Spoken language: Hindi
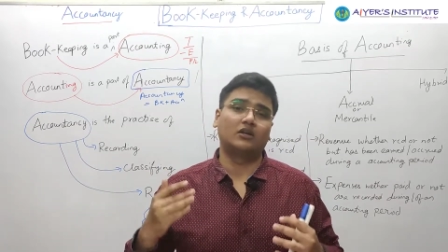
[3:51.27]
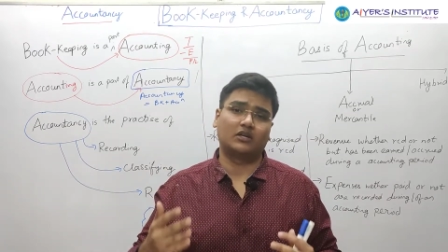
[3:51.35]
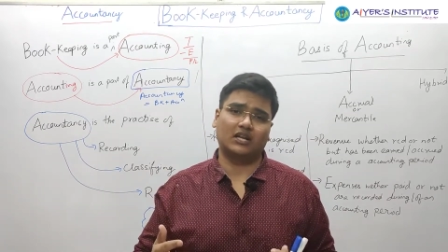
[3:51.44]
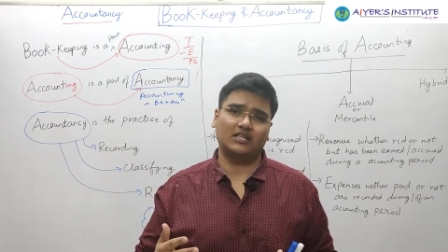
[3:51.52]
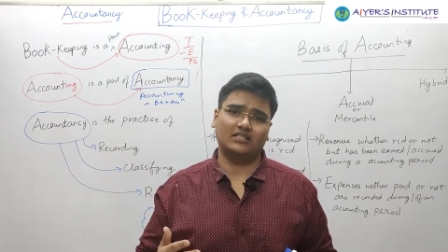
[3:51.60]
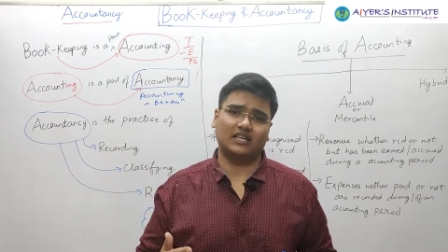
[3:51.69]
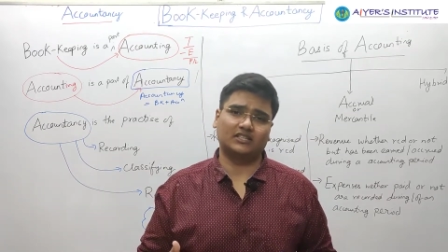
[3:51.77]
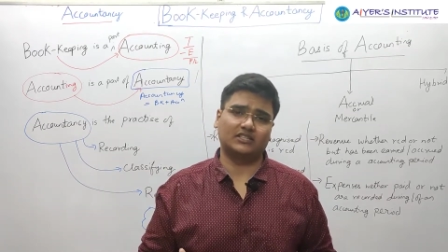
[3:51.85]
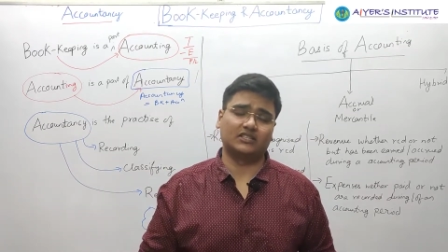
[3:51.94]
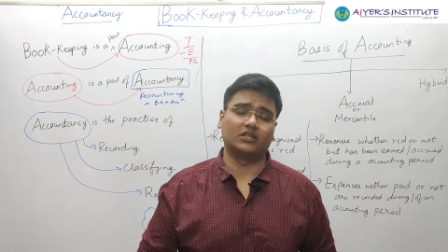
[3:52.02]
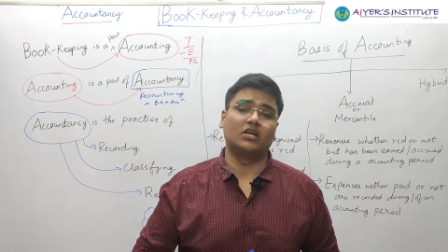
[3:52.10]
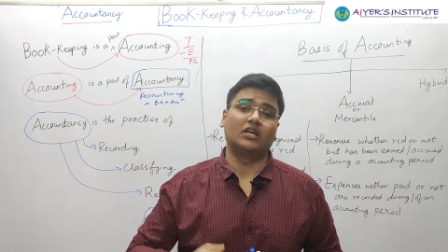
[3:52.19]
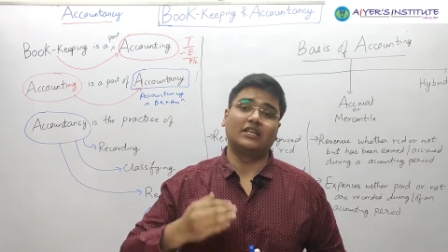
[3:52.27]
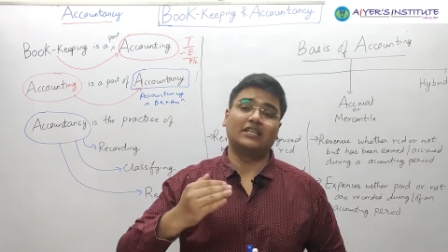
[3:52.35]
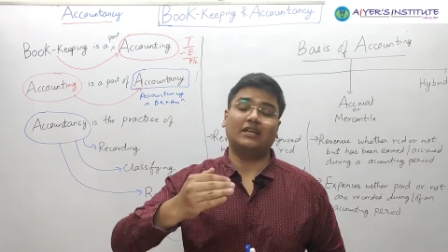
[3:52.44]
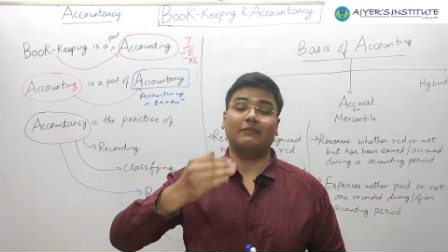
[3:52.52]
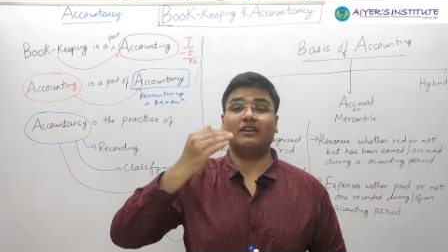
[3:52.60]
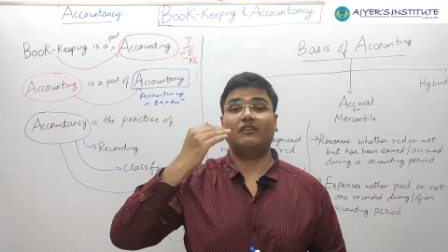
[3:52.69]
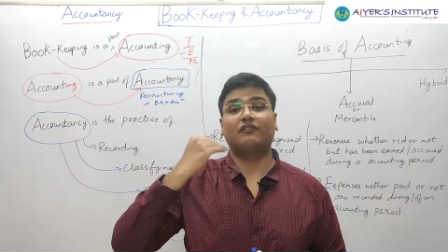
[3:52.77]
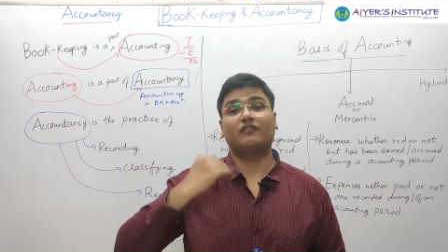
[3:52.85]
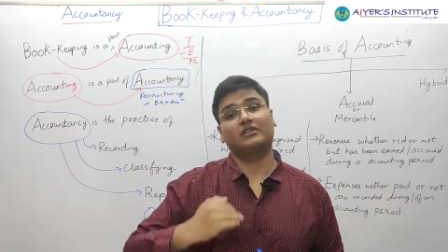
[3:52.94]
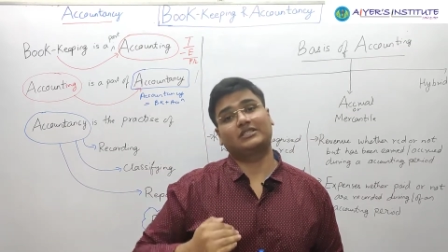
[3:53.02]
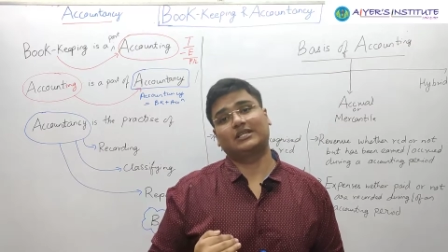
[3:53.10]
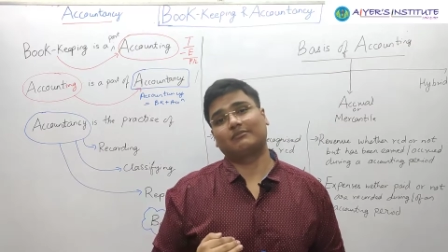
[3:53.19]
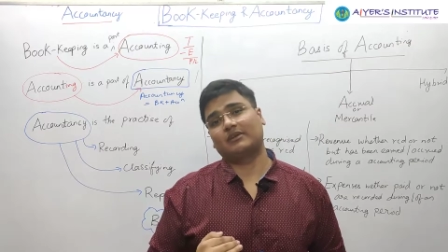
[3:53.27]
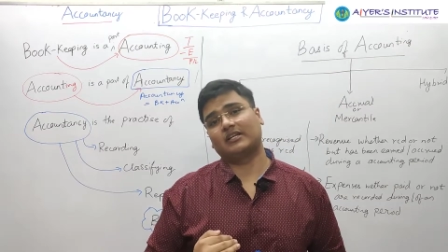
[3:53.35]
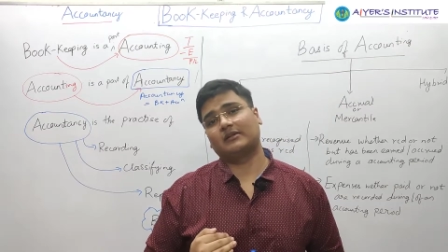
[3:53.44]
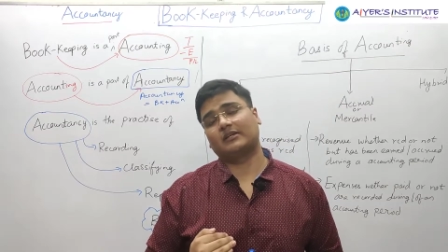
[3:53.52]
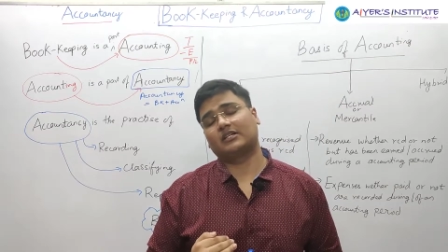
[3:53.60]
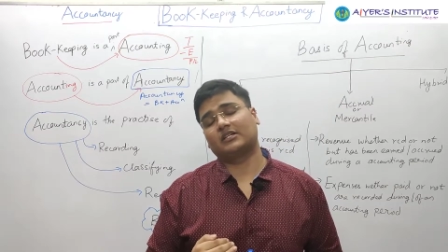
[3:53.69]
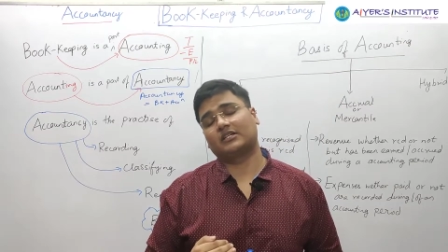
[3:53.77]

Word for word: ट्रांजेक्शन ये मैंने फर्स्ट चैप्टर